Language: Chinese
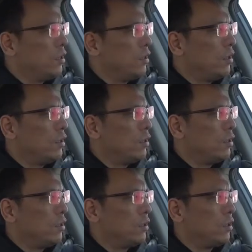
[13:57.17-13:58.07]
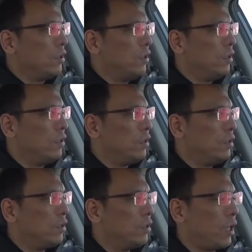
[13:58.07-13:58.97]
呃，
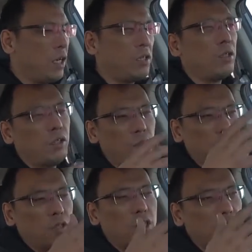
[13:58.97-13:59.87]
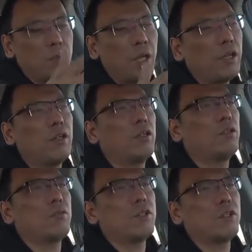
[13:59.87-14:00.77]
还是和转向之间的配合这
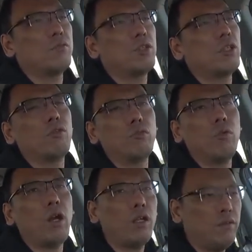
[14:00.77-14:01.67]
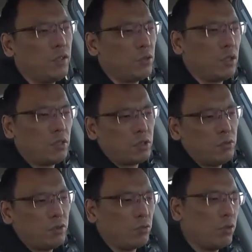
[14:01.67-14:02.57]
种信心不是很足啊。因为这个转向的时候，你总